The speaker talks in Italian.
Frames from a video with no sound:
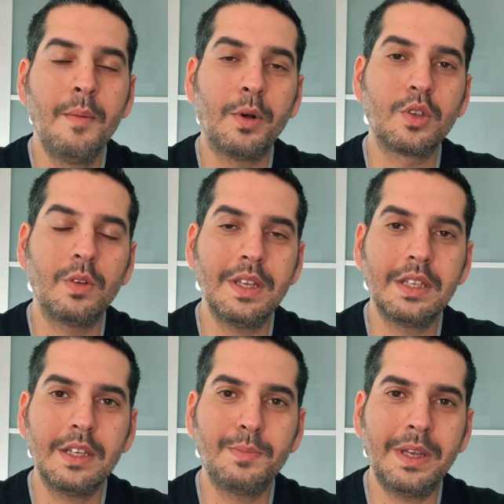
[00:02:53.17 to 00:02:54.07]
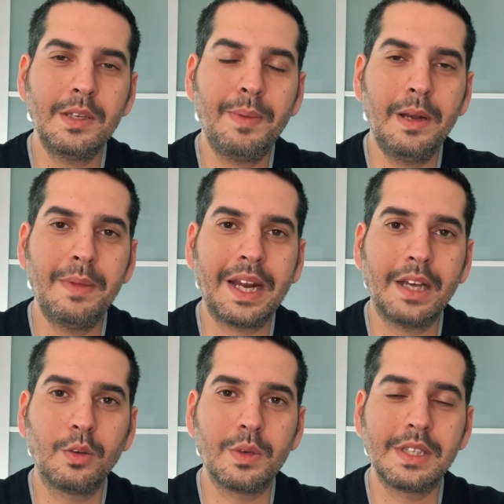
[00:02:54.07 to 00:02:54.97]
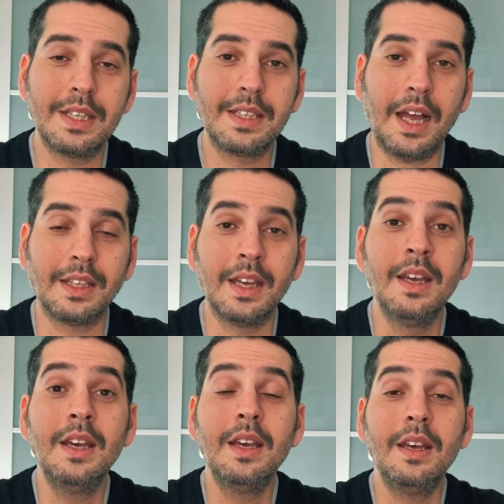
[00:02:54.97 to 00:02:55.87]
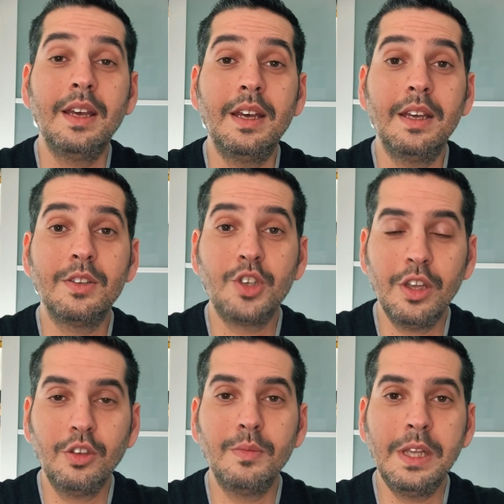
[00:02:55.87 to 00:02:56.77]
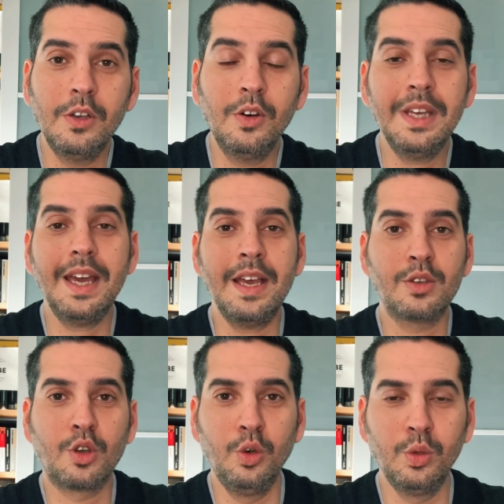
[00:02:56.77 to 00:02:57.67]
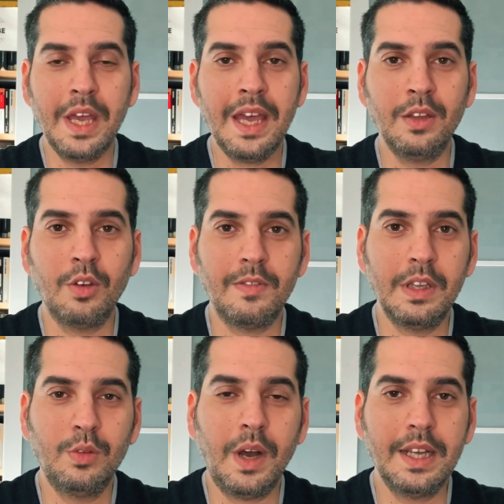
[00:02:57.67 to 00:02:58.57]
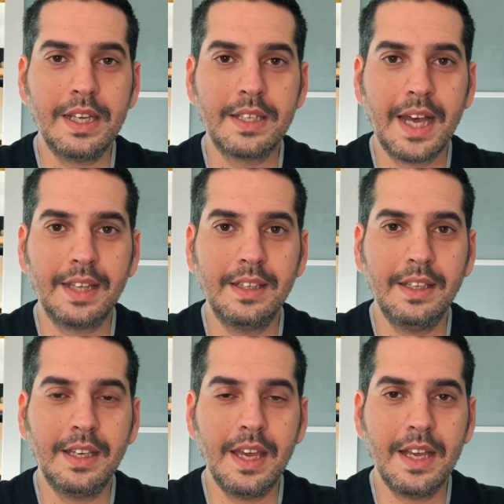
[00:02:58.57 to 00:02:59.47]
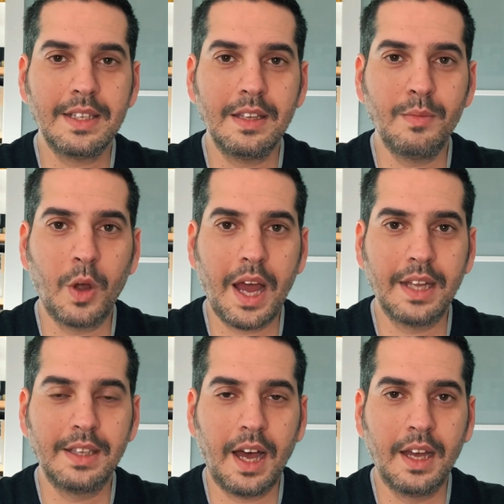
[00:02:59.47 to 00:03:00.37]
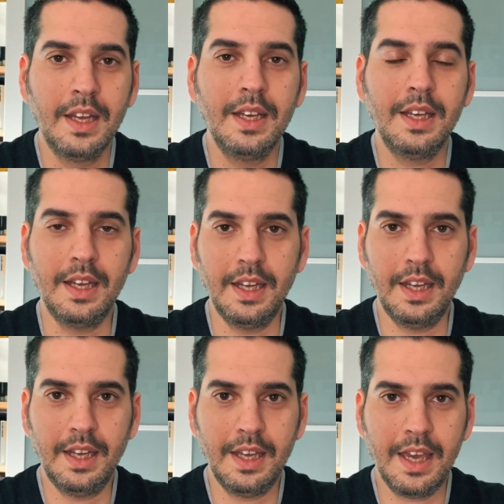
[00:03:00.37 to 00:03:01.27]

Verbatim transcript: possono essere spesi per il mercato quest'estate eh, 100 milioni escludendo eventuali riscatti di Chiesa, di Morata eh,